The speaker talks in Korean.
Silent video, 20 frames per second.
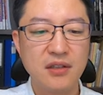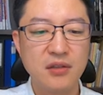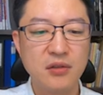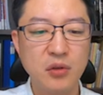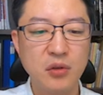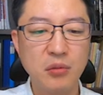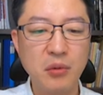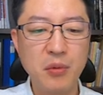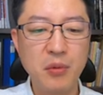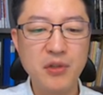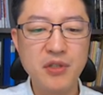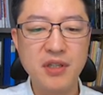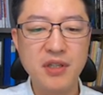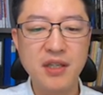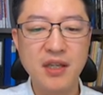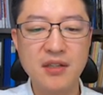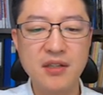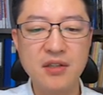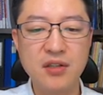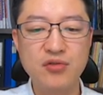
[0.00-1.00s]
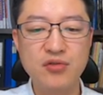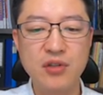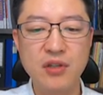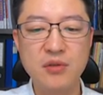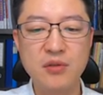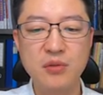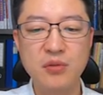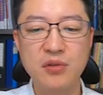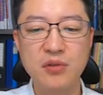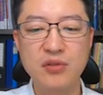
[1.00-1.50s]
그리고 노면 표시에 따라서
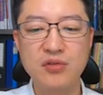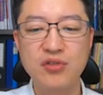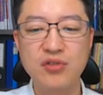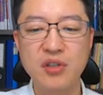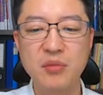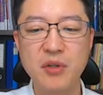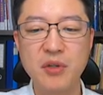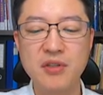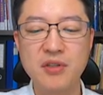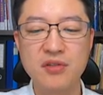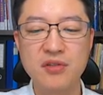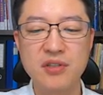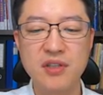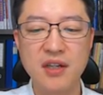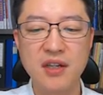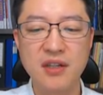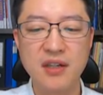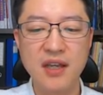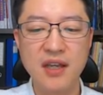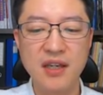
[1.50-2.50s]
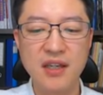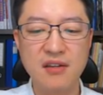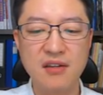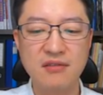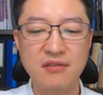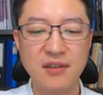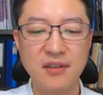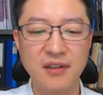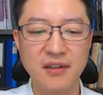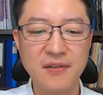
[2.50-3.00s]
주행속도를 줄이면서 진행을
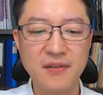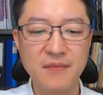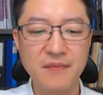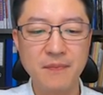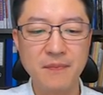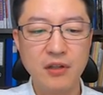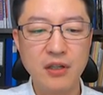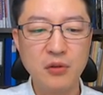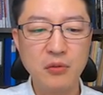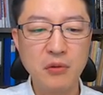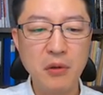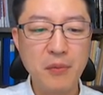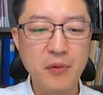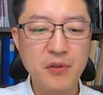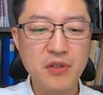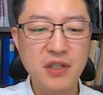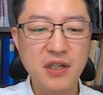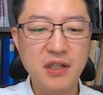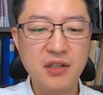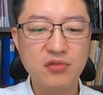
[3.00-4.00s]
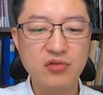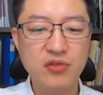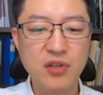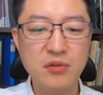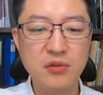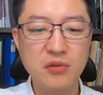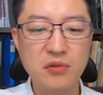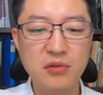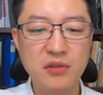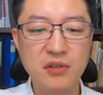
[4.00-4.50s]
해야겠고요. 왜 노면 표시가
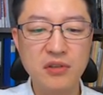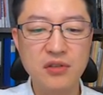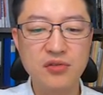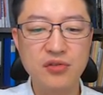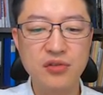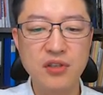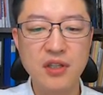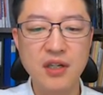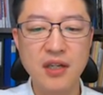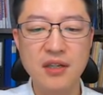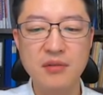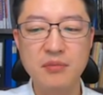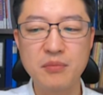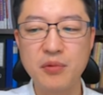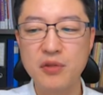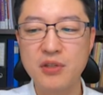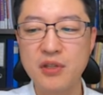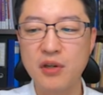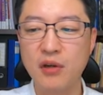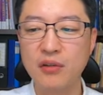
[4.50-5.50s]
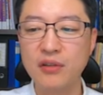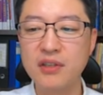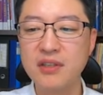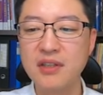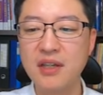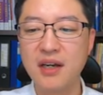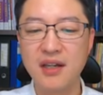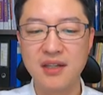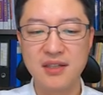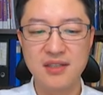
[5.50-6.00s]
주행속도를 줄이라는 표시가
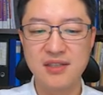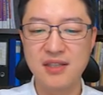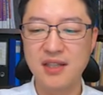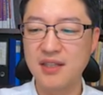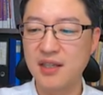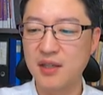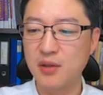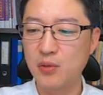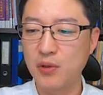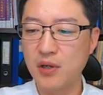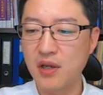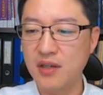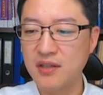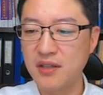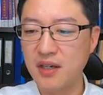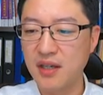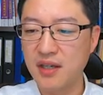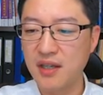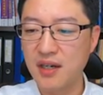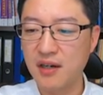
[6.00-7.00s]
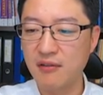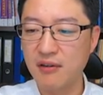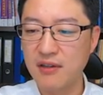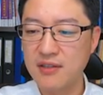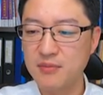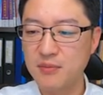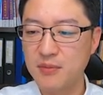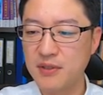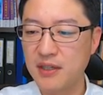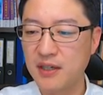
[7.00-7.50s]
어디냐 했을 텐데 요게 그 얘기라고
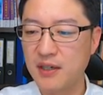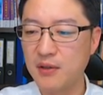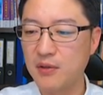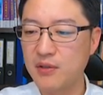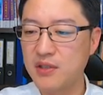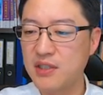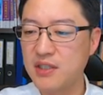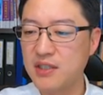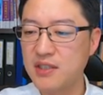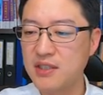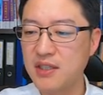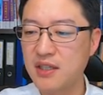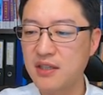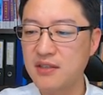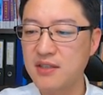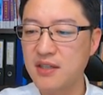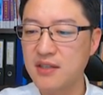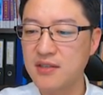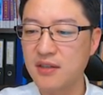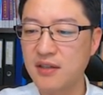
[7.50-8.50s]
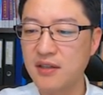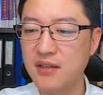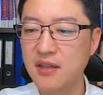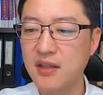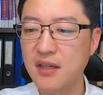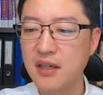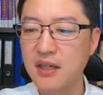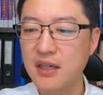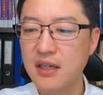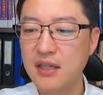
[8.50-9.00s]
했습니다. 요 지그재그 차선
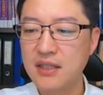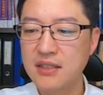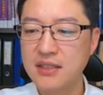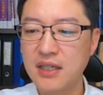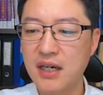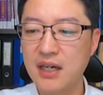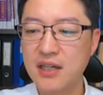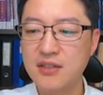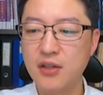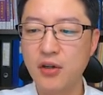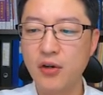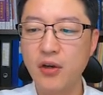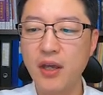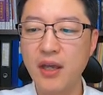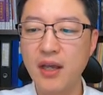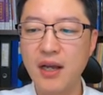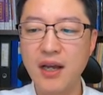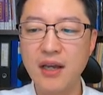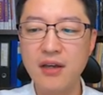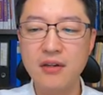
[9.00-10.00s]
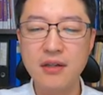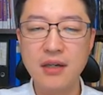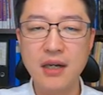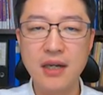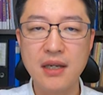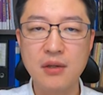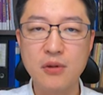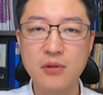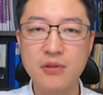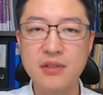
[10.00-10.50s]
차가
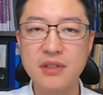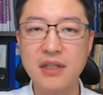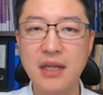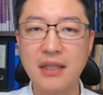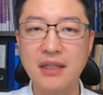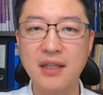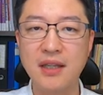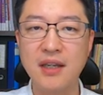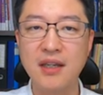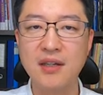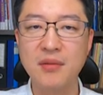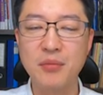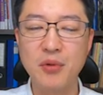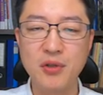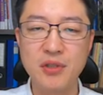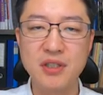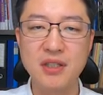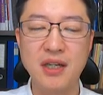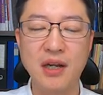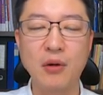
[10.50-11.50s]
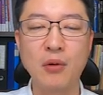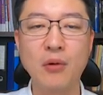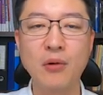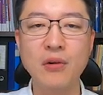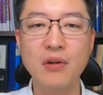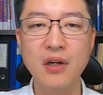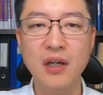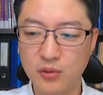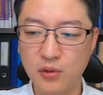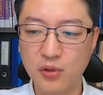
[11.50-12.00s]
서행하여야 할 곳을 나타내는
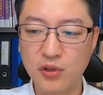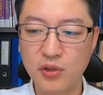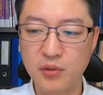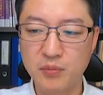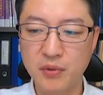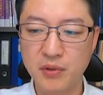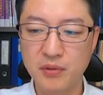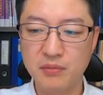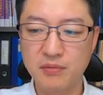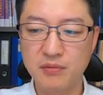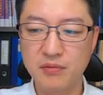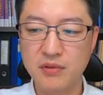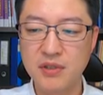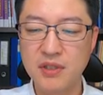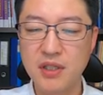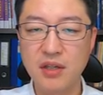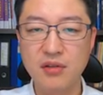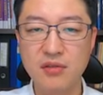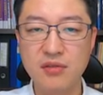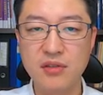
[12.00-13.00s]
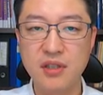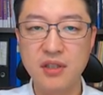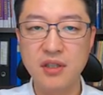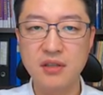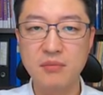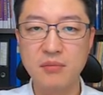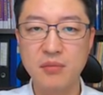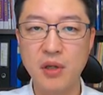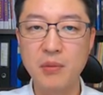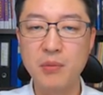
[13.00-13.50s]
표시라고 도로교통법
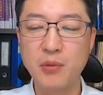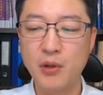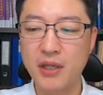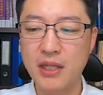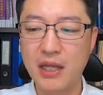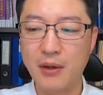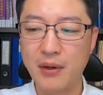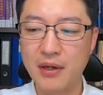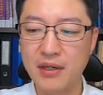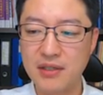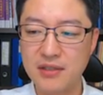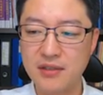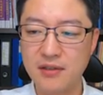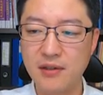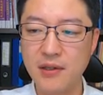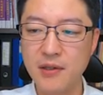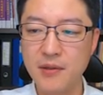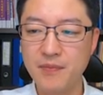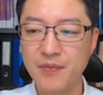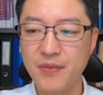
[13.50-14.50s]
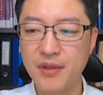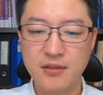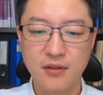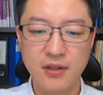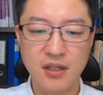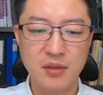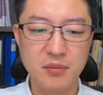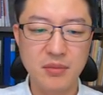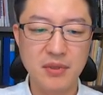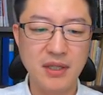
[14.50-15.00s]
시행규칙 별표에 나와 있죠.
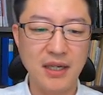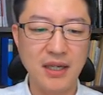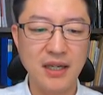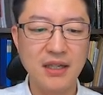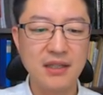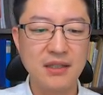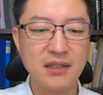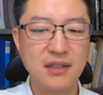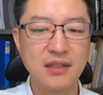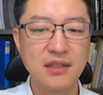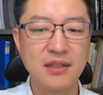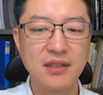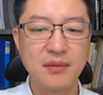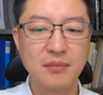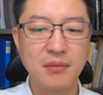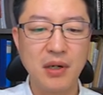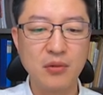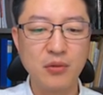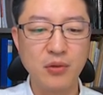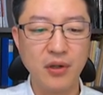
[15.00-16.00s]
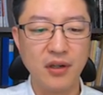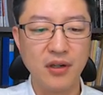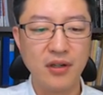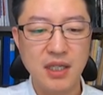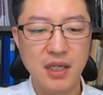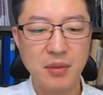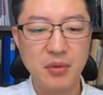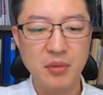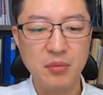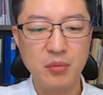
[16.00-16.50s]
서행입니다. 맞고요.
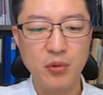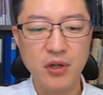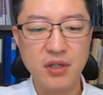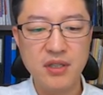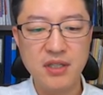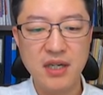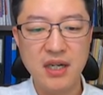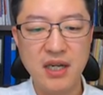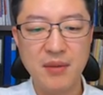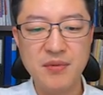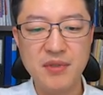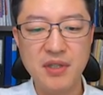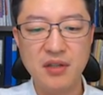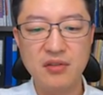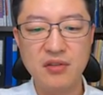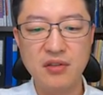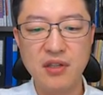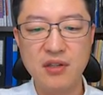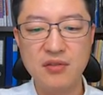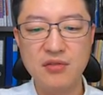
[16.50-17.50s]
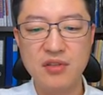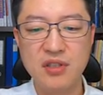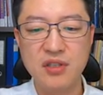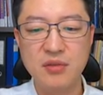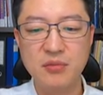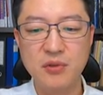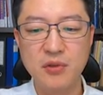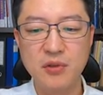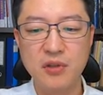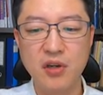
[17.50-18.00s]
사 번 보행자가 갑자기 뛰어날 수
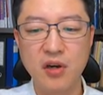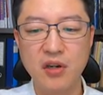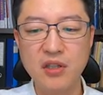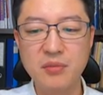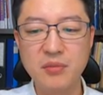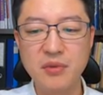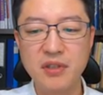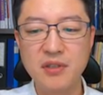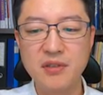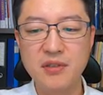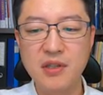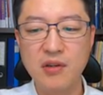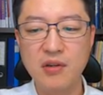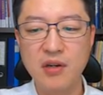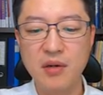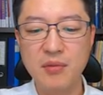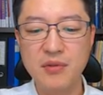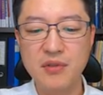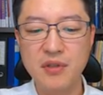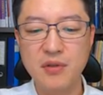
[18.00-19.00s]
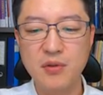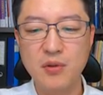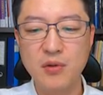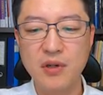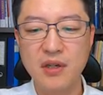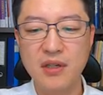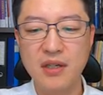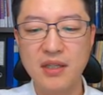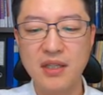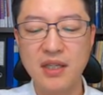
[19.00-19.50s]
있으므로 경음기를 사용하면서
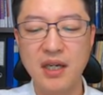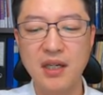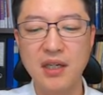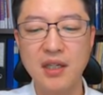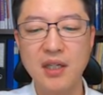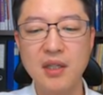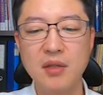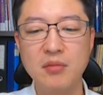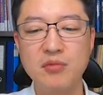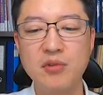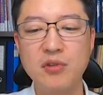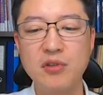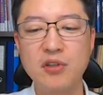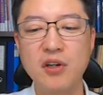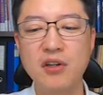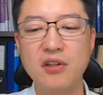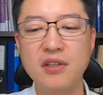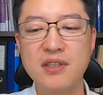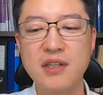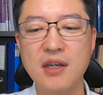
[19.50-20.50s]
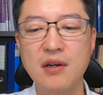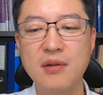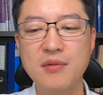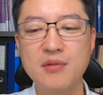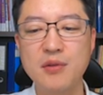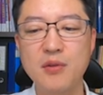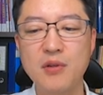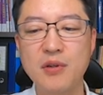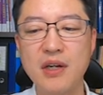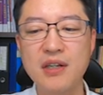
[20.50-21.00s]
통과를 한다. 물론 경음기
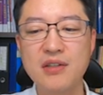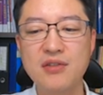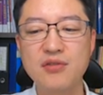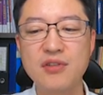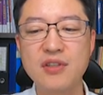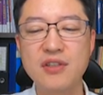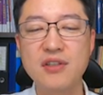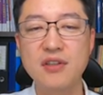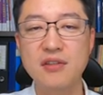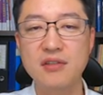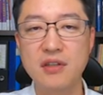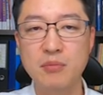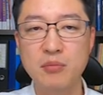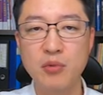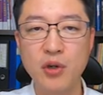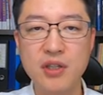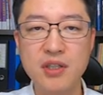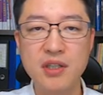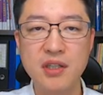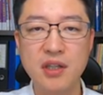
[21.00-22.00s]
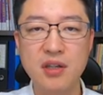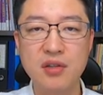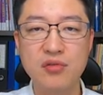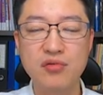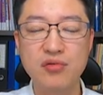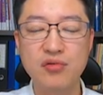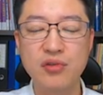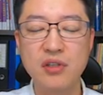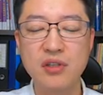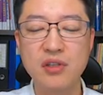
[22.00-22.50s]
사용하면서 통과할 수도 있죠. 이제 보행자에게
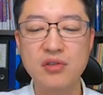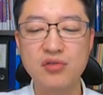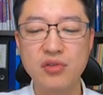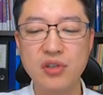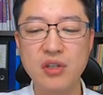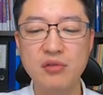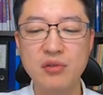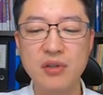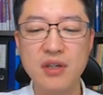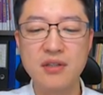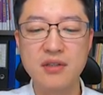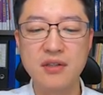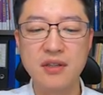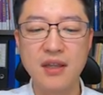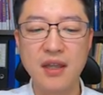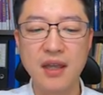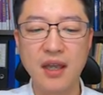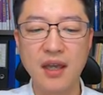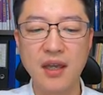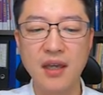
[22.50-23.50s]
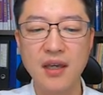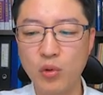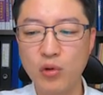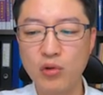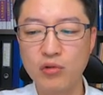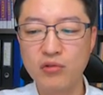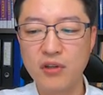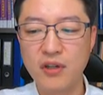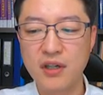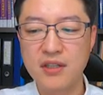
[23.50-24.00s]
주의를 주기 위해서인데
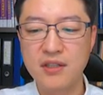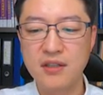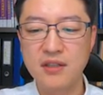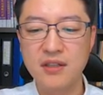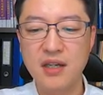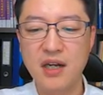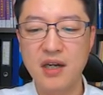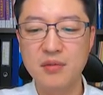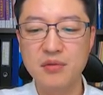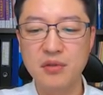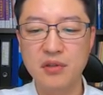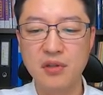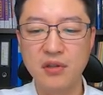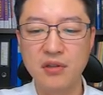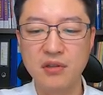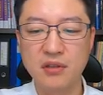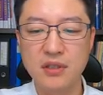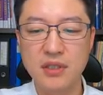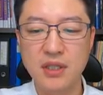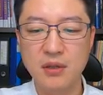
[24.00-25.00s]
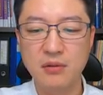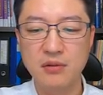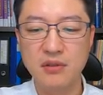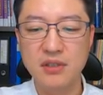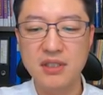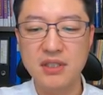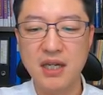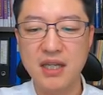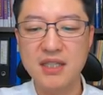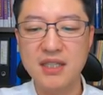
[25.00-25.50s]
보호구역에서는 가급적 경음기
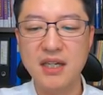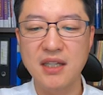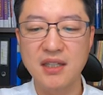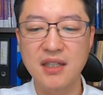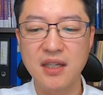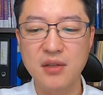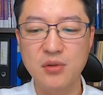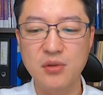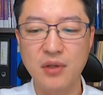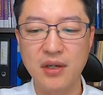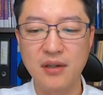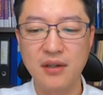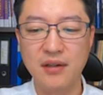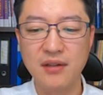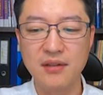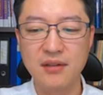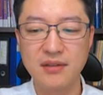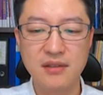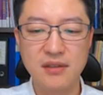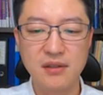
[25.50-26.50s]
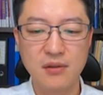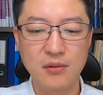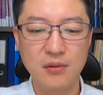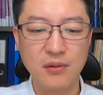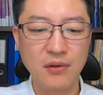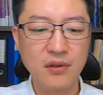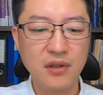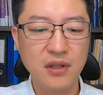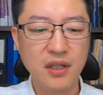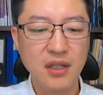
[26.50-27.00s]
사용을 자제하는 게 좋아요.
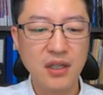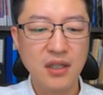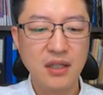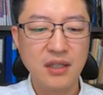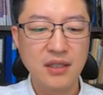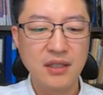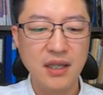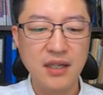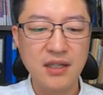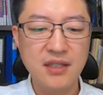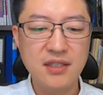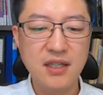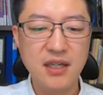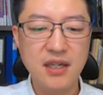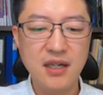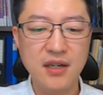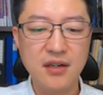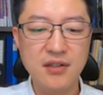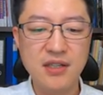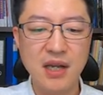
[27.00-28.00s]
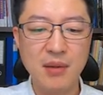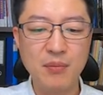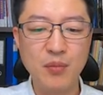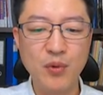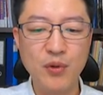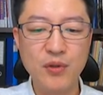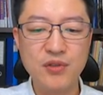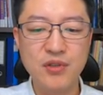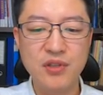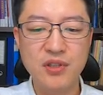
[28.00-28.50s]
틀렸고 다른 차에 가려서 안
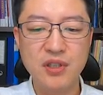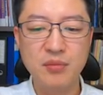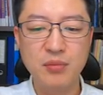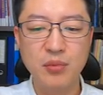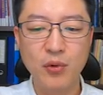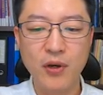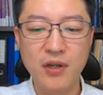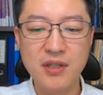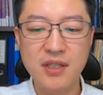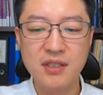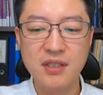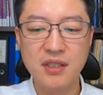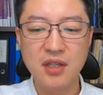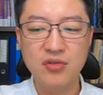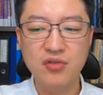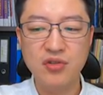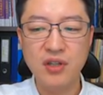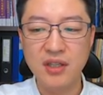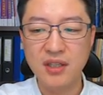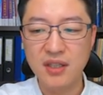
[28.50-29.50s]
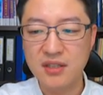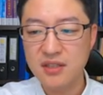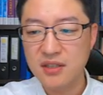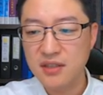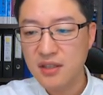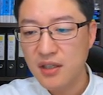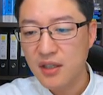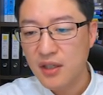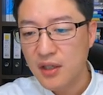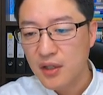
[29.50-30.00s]
보일 수 있는 보행자 등에 주의한다.
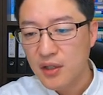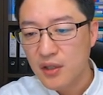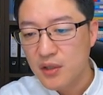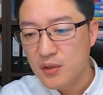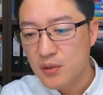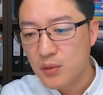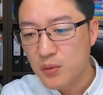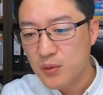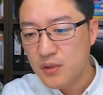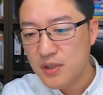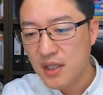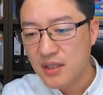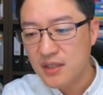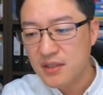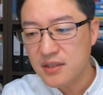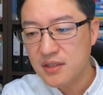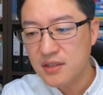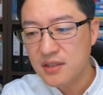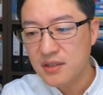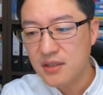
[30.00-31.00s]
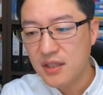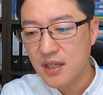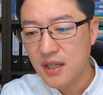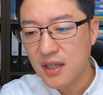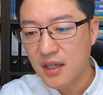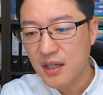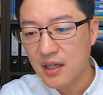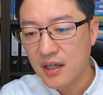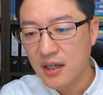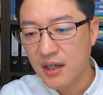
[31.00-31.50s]
즉 요
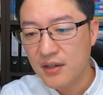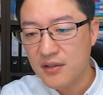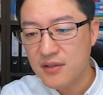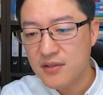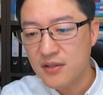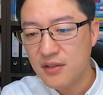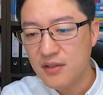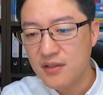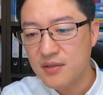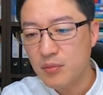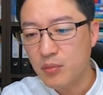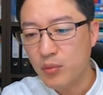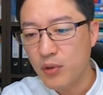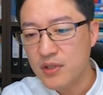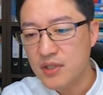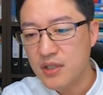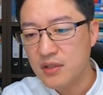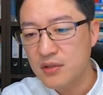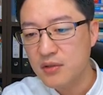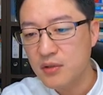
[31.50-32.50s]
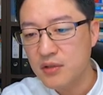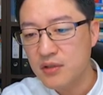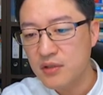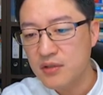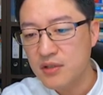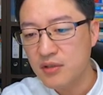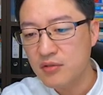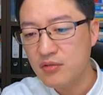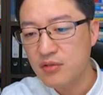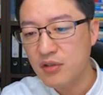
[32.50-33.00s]
차들에 가려서 이제 보행자들 여기서
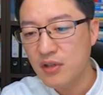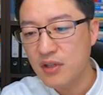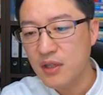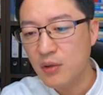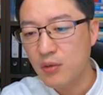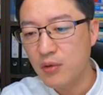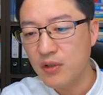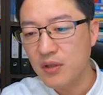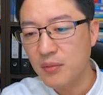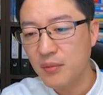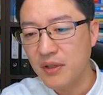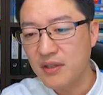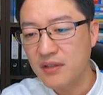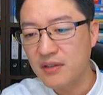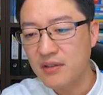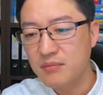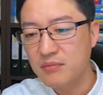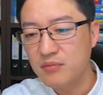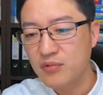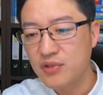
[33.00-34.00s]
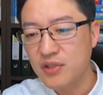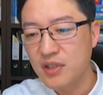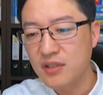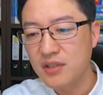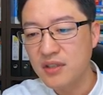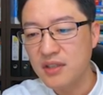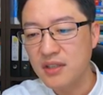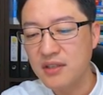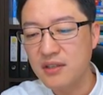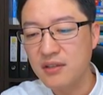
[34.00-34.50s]
이제 뛰어나오거나 막 이런
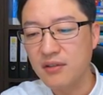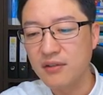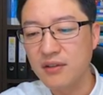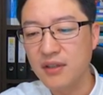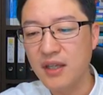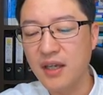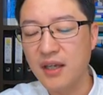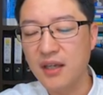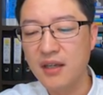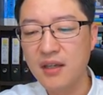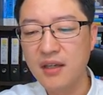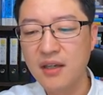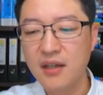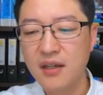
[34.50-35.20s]
문제들이 있는 건데